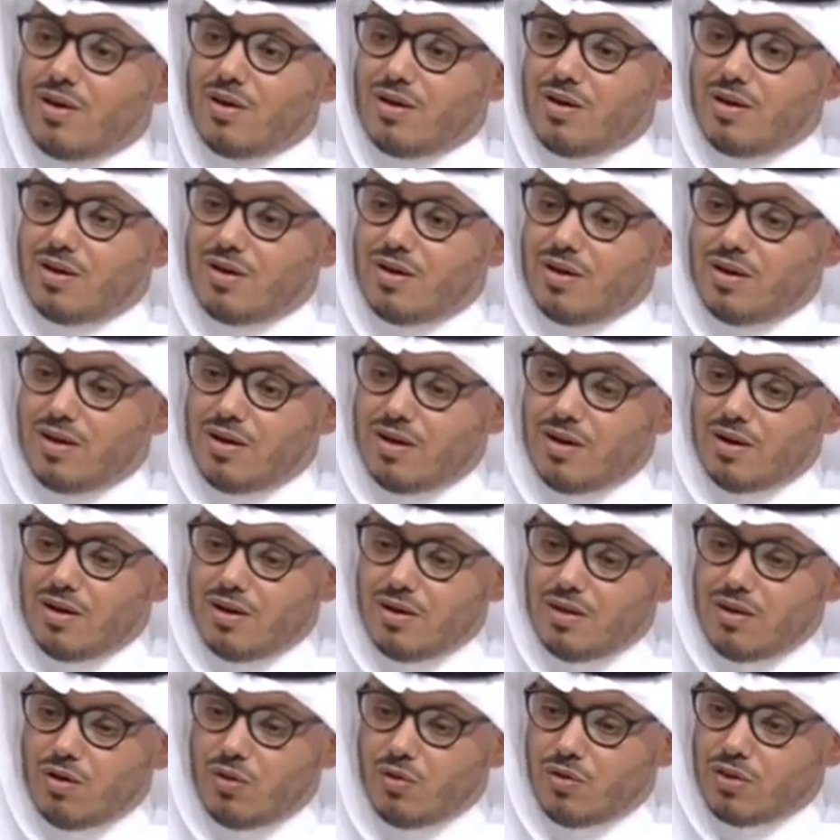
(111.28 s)
آه،
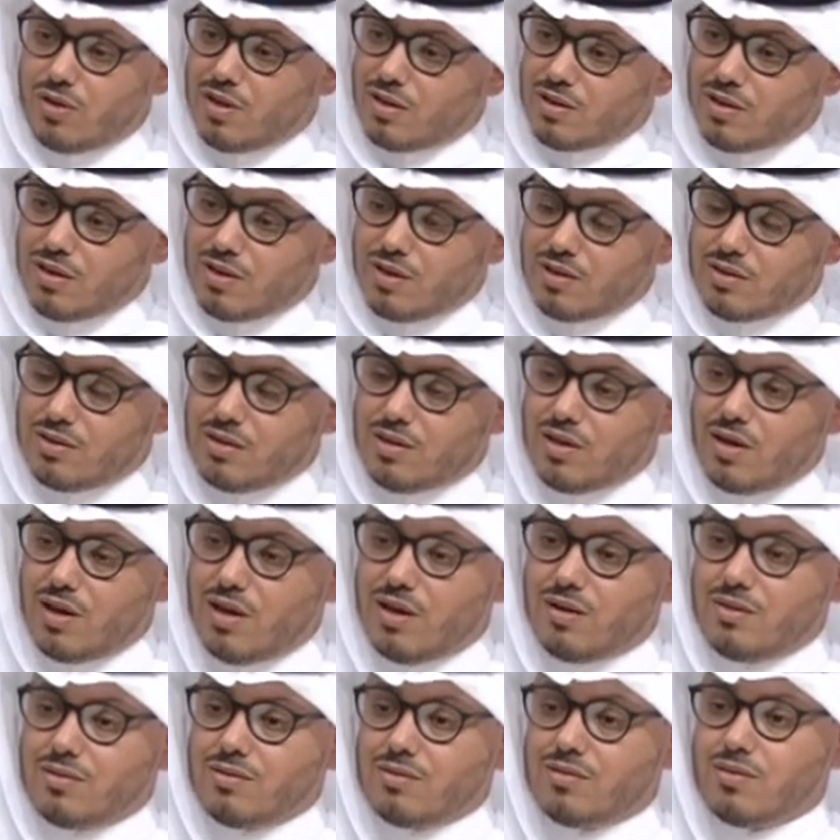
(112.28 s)
حرية
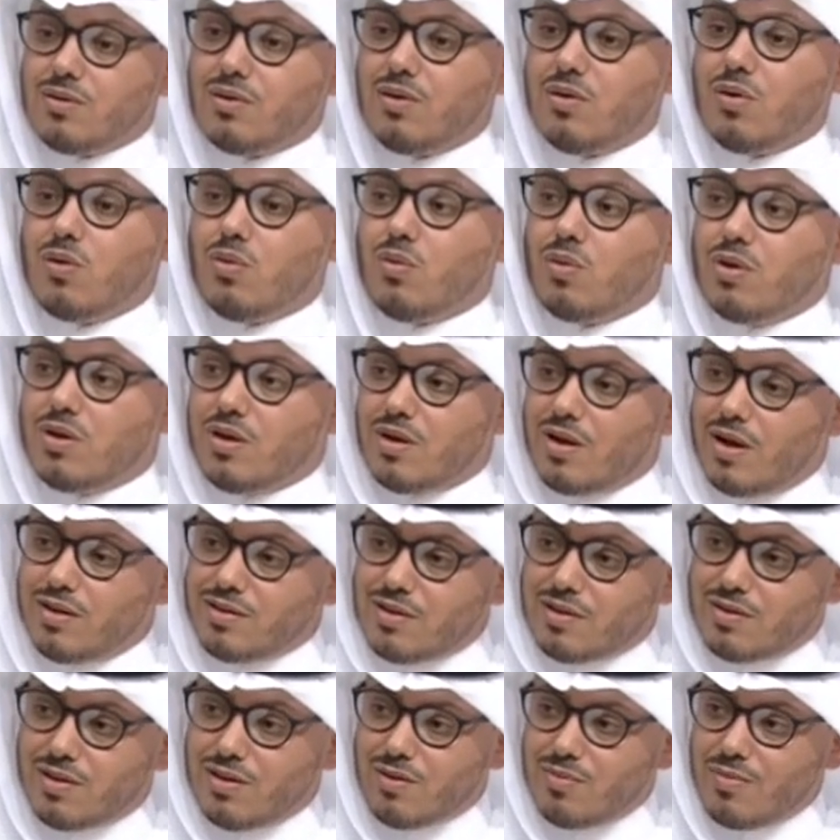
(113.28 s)
الاختيار
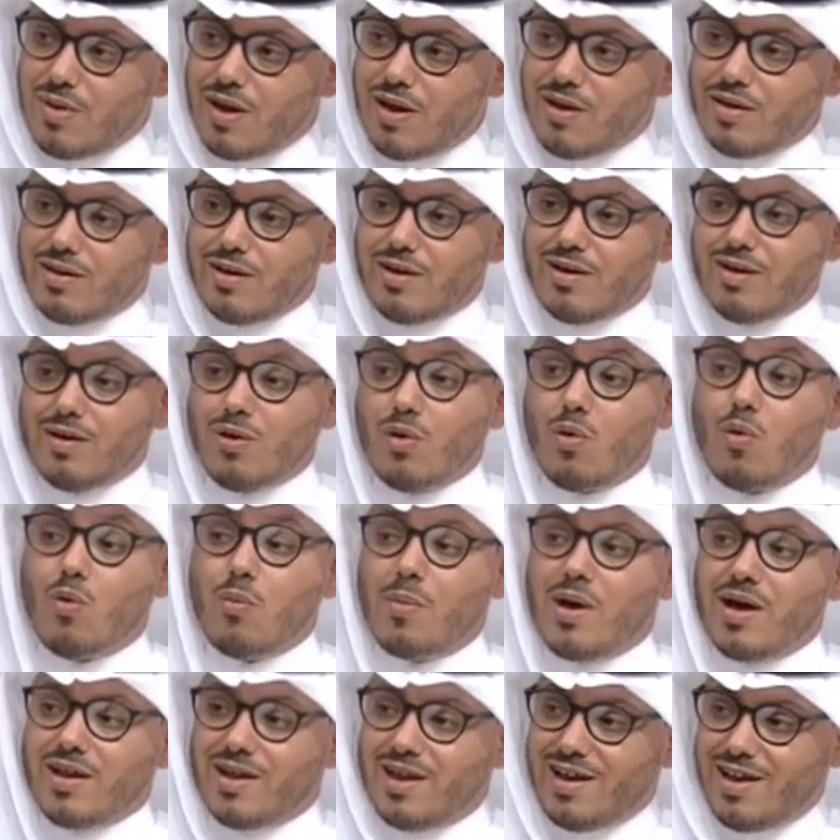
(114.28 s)
وإرادة المعنى
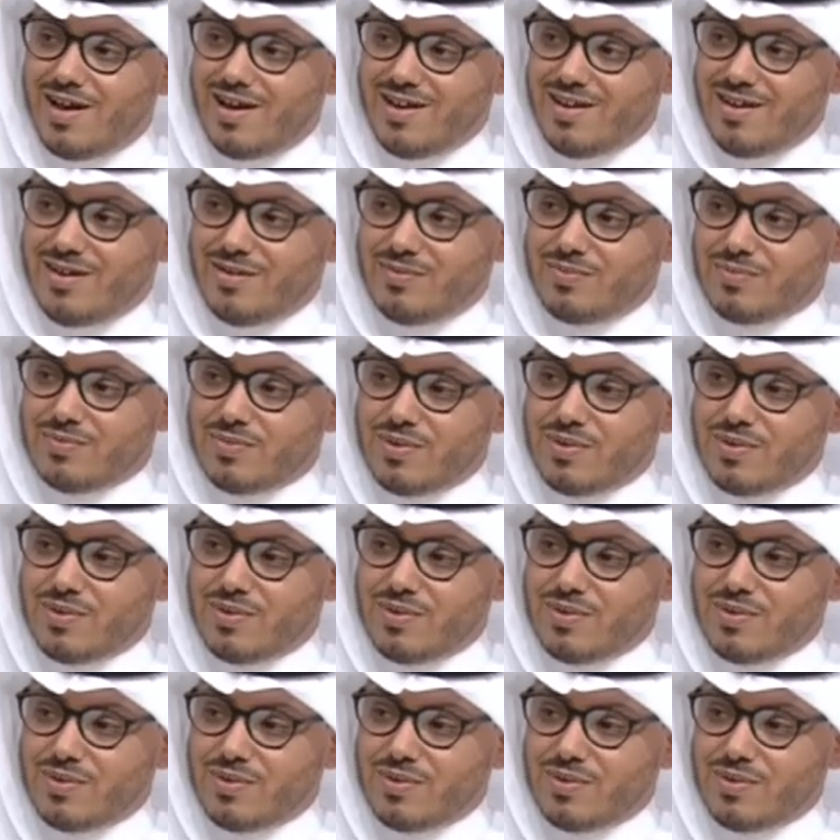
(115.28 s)
ومعنى الحياة